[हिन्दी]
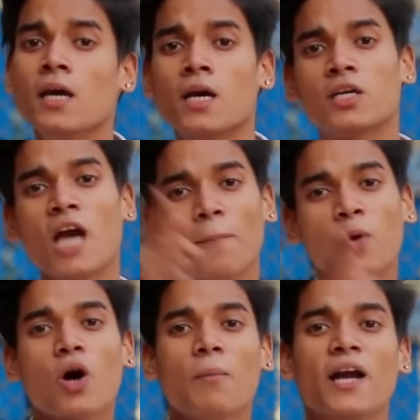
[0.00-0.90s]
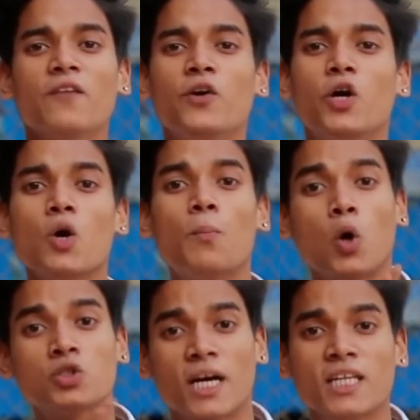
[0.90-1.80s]
कि आप लोग हमारी वीडियो को
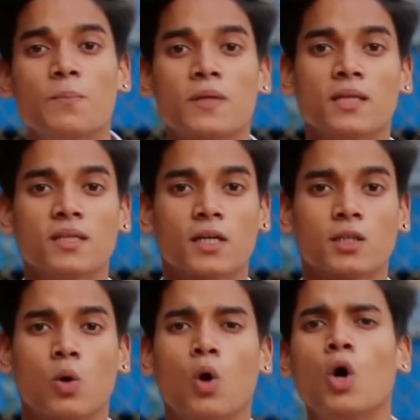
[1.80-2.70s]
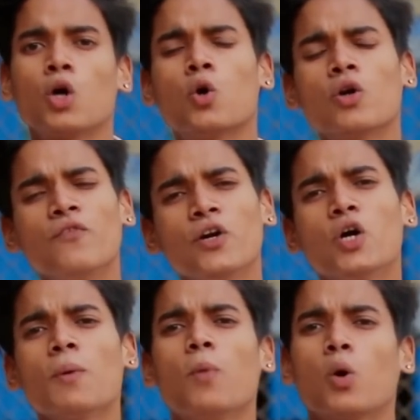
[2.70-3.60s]
बहुत ज़्यादा ही पसंद करते हो क्योंकि वीडियो
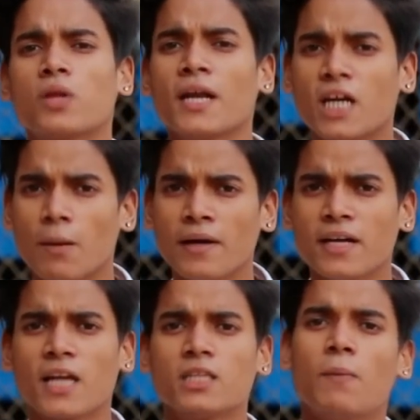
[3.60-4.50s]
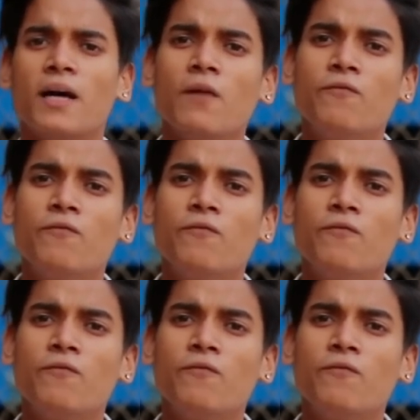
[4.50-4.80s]
में बहुत सारे कमेंट आ रहे थे भाई आप